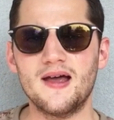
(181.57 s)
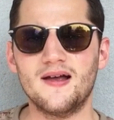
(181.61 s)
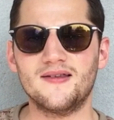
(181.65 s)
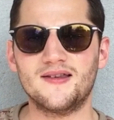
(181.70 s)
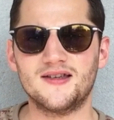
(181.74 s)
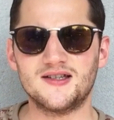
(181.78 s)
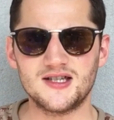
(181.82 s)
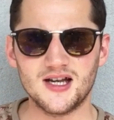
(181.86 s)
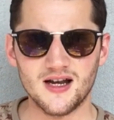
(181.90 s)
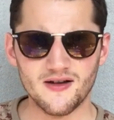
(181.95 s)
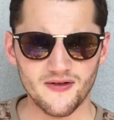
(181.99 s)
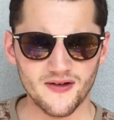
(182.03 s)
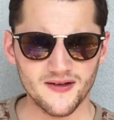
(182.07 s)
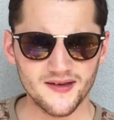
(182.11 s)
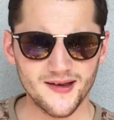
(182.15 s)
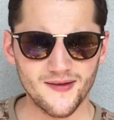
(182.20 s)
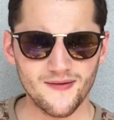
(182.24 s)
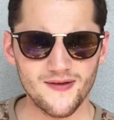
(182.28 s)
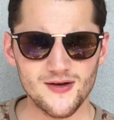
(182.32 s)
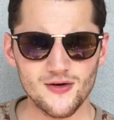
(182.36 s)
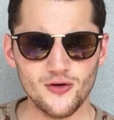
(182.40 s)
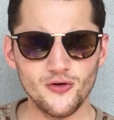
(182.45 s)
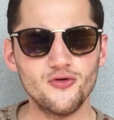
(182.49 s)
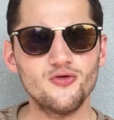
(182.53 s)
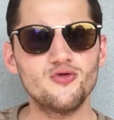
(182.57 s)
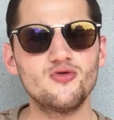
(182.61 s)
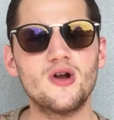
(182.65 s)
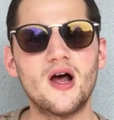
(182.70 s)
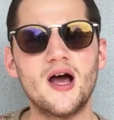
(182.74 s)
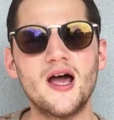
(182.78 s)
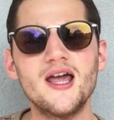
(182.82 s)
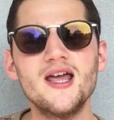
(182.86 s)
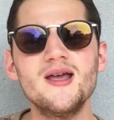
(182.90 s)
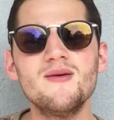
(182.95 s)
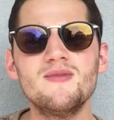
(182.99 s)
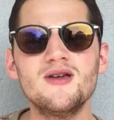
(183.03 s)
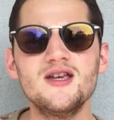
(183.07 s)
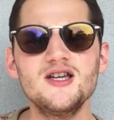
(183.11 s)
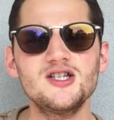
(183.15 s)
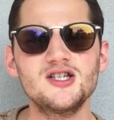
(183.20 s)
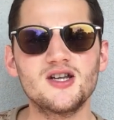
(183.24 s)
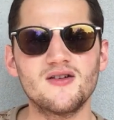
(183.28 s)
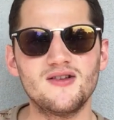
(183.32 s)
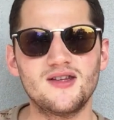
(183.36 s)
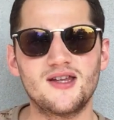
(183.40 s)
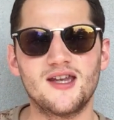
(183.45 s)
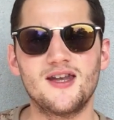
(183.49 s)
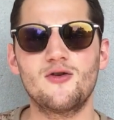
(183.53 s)
C'est déjà la fin de ces vidéos. Si tu l'as aimé, je
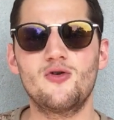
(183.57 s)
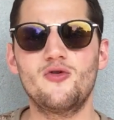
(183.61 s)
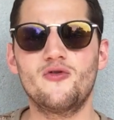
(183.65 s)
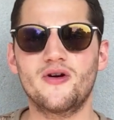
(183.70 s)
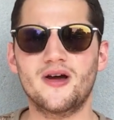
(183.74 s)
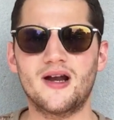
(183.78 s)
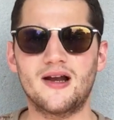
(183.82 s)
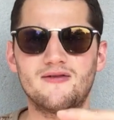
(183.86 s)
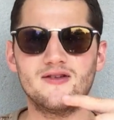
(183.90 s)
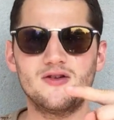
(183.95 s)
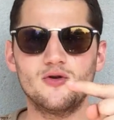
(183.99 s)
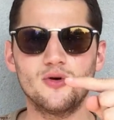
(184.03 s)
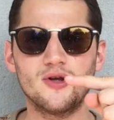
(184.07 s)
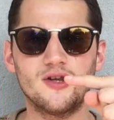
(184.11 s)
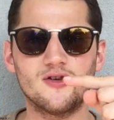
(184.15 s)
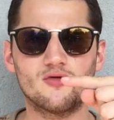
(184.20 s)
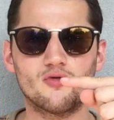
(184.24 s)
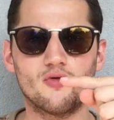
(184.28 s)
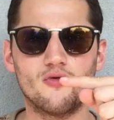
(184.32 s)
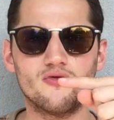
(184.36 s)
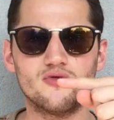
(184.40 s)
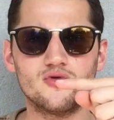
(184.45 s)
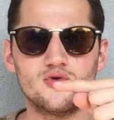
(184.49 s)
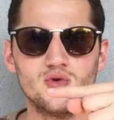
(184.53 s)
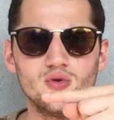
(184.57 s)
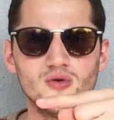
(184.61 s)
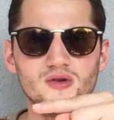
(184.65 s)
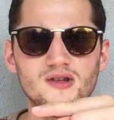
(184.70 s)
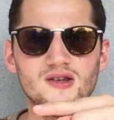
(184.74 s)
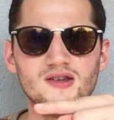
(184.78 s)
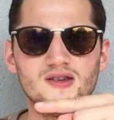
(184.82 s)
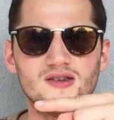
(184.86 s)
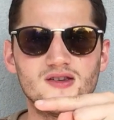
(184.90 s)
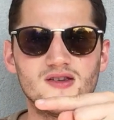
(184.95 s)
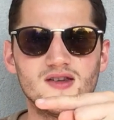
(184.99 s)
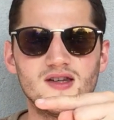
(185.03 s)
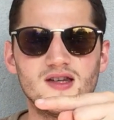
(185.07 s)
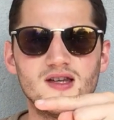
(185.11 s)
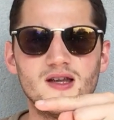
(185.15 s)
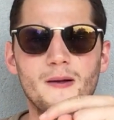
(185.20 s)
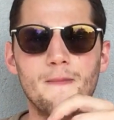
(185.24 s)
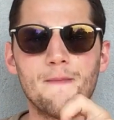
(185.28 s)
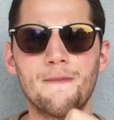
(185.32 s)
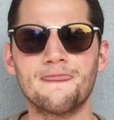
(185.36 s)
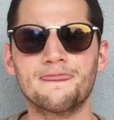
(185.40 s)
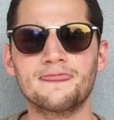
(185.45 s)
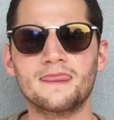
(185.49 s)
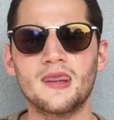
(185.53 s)
t'invite à découvrir la vidéo qui se trouve juste ici,
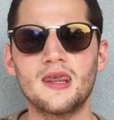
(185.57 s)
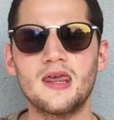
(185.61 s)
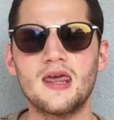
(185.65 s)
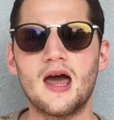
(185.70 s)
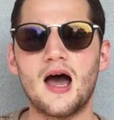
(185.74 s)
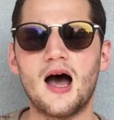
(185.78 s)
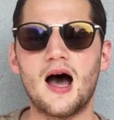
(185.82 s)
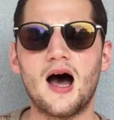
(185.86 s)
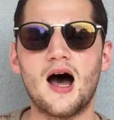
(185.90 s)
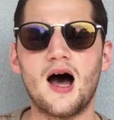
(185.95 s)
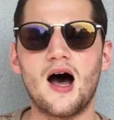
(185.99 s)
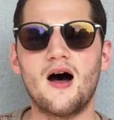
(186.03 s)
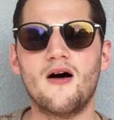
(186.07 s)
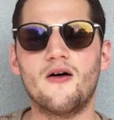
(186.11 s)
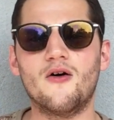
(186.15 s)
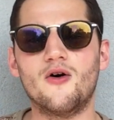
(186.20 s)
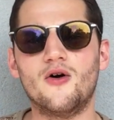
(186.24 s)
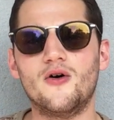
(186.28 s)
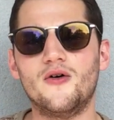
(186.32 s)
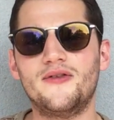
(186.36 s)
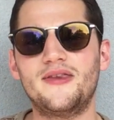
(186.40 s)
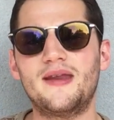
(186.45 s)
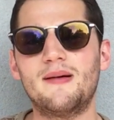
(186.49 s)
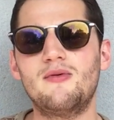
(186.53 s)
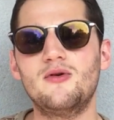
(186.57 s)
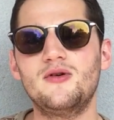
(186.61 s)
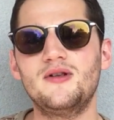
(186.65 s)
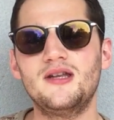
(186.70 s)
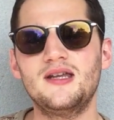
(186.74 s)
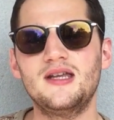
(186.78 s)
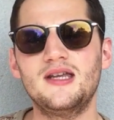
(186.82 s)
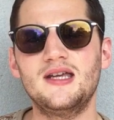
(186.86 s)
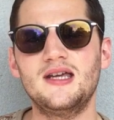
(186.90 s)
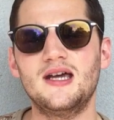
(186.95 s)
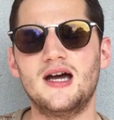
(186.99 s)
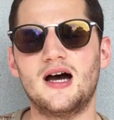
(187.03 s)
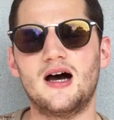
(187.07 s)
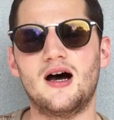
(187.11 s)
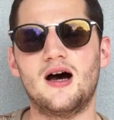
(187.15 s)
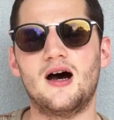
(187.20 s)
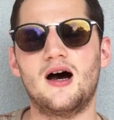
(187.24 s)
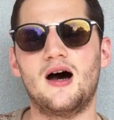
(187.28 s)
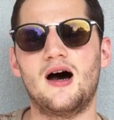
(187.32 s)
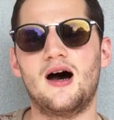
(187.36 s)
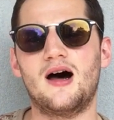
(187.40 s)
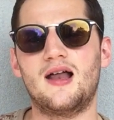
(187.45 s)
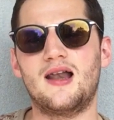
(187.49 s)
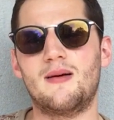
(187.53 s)
à euh, t'abonner
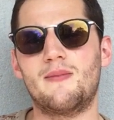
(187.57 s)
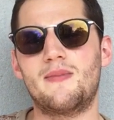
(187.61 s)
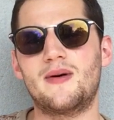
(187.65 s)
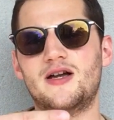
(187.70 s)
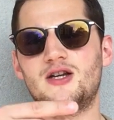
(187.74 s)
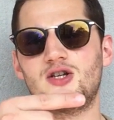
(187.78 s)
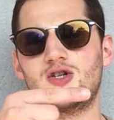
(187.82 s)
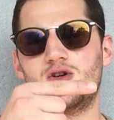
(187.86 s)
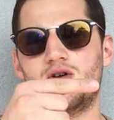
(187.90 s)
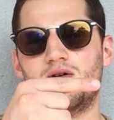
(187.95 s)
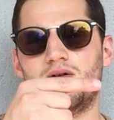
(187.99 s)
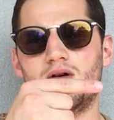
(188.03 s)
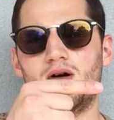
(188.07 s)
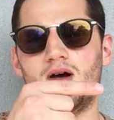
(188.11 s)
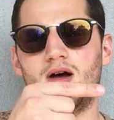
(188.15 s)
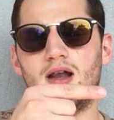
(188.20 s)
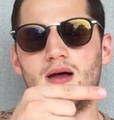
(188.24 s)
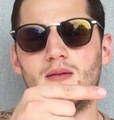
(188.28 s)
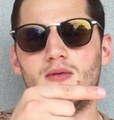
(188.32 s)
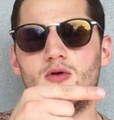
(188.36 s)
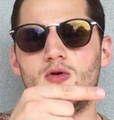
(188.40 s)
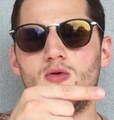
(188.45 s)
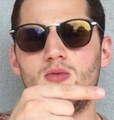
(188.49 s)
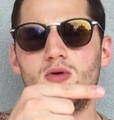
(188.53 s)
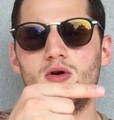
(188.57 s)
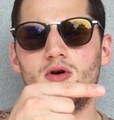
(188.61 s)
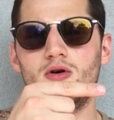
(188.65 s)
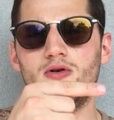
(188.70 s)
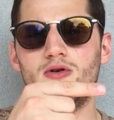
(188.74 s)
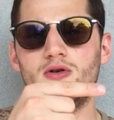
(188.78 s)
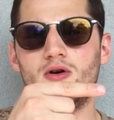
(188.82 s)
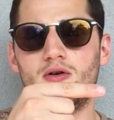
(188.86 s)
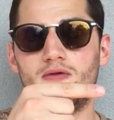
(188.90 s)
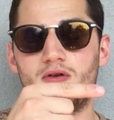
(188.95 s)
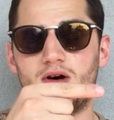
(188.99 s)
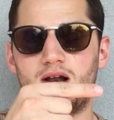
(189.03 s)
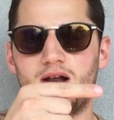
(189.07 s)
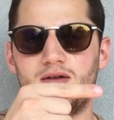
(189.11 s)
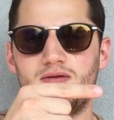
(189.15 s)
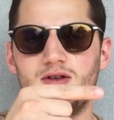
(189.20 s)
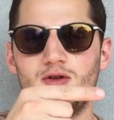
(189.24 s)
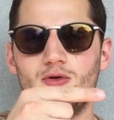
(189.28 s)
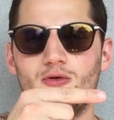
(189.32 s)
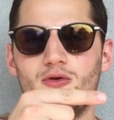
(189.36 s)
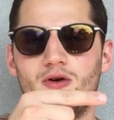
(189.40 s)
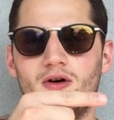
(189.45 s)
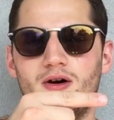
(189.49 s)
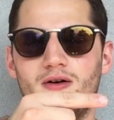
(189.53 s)
à, la page, au blog, enfin la
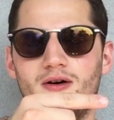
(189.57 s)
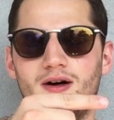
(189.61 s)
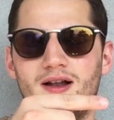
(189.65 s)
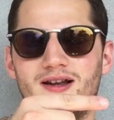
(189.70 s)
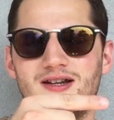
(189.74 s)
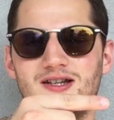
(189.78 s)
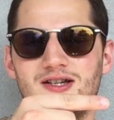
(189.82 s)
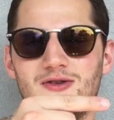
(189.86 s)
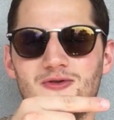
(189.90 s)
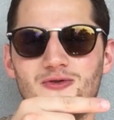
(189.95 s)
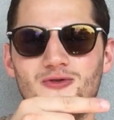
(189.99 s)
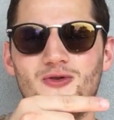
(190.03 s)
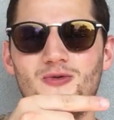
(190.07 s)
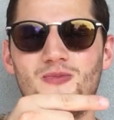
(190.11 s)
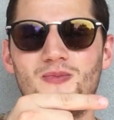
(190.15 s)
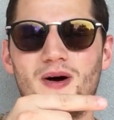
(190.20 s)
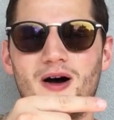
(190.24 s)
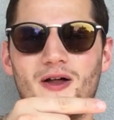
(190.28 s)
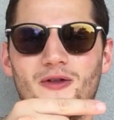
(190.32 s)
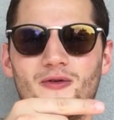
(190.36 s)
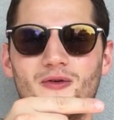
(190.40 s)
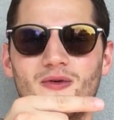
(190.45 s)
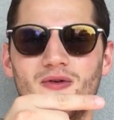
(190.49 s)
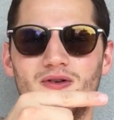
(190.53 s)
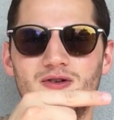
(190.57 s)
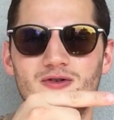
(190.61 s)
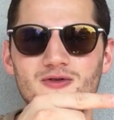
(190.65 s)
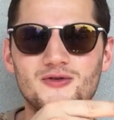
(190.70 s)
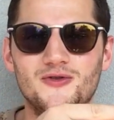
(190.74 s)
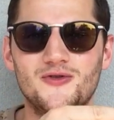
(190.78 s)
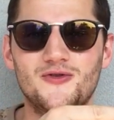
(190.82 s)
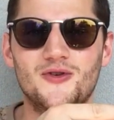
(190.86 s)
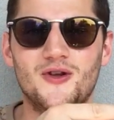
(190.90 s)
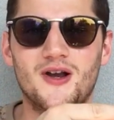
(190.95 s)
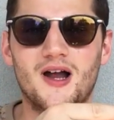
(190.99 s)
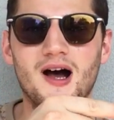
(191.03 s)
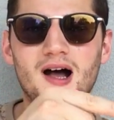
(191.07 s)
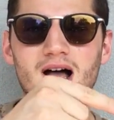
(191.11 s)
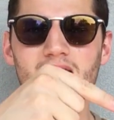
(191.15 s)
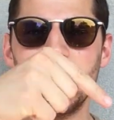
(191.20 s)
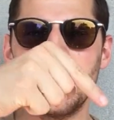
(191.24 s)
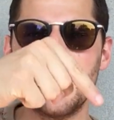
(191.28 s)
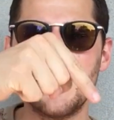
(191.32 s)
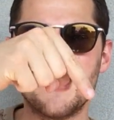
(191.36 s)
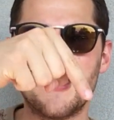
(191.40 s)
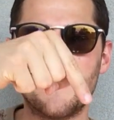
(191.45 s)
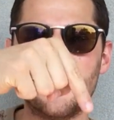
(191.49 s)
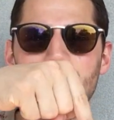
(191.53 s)
vidéo, à la chaîne YouTube, pardon, juste là,
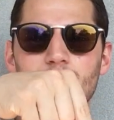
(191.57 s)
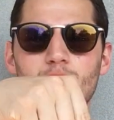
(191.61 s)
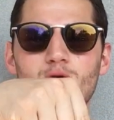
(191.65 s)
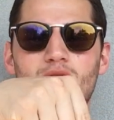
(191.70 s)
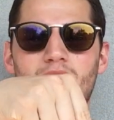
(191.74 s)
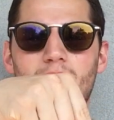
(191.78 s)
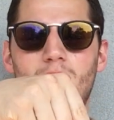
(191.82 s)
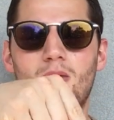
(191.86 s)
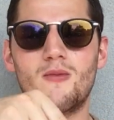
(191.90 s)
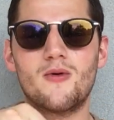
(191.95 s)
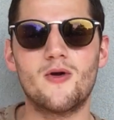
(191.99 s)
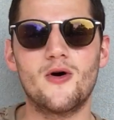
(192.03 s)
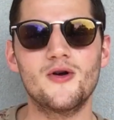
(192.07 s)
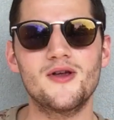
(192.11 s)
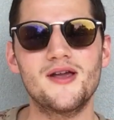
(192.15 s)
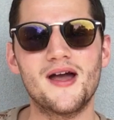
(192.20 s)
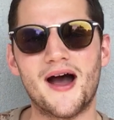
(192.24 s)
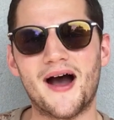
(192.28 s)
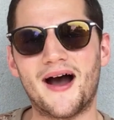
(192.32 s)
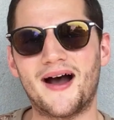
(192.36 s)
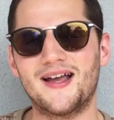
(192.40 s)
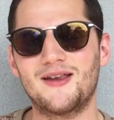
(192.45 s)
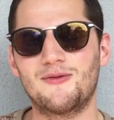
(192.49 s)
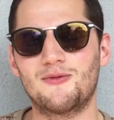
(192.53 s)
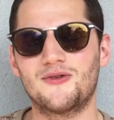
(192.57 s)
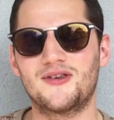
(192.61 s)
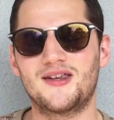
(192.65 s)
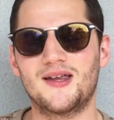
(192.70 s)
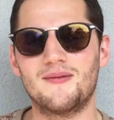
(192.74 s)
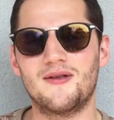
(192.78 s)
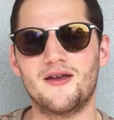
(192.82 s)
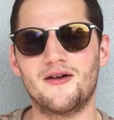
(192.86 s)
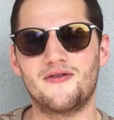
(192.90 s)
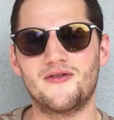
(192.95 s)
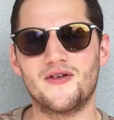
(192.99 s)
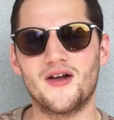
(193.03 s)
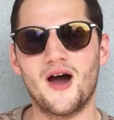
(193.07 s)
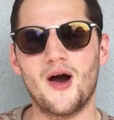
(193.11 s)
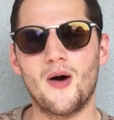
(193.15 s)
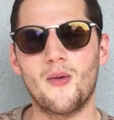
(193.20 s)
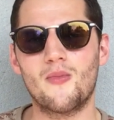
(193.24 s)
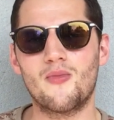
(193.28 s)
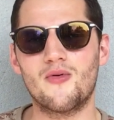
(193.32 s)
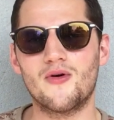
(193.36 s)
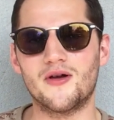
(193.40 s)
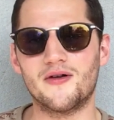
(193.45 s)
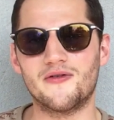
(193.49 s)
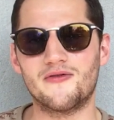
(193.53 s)
et à découvrir mon blog
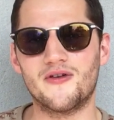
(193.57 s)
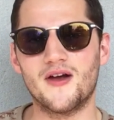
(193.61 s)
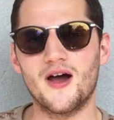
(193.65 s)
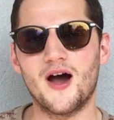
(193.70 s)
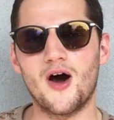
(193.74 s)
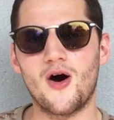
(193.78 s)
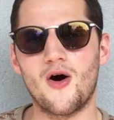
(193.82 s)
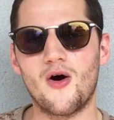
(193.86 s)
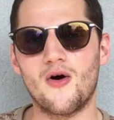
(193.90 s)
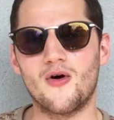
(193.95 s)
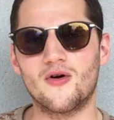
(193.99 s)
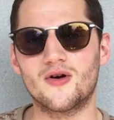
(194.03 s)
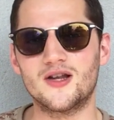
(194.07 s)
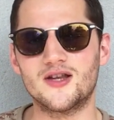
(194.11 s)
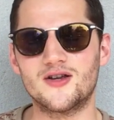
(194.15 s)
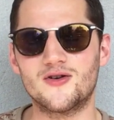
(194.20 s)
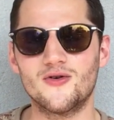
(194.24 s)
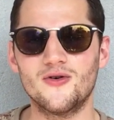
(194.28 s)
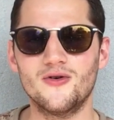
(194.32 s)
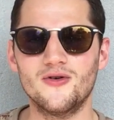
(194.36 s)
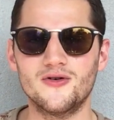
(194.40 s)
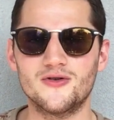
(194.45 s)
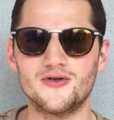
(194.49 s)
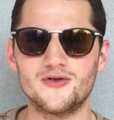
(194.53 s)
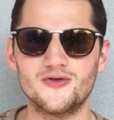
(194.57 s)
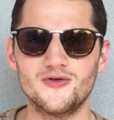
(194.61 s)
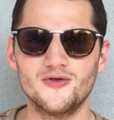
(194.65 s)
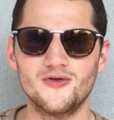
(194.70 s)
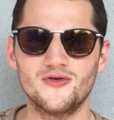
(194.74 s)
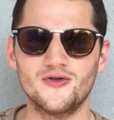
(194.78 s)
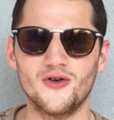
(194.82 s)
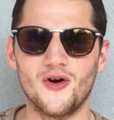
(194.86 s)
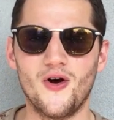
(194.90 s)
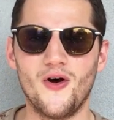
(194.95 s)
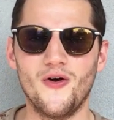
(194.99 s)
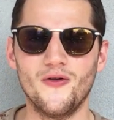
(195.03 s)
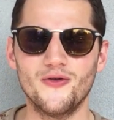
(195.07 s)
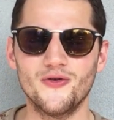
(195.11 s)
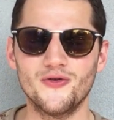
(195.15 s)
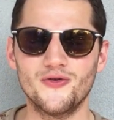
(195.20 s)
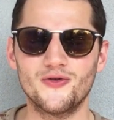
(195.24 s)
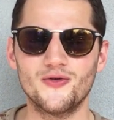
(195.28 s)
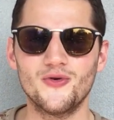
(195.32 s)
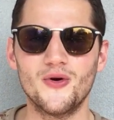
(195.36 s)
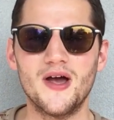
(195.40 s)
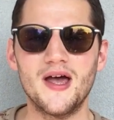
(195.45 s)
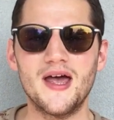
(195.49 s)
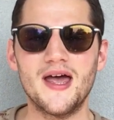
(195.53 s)
responsableaffaires.fr en cliquant juste en
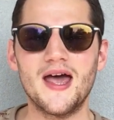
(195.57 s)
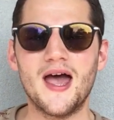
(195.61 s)
dessous.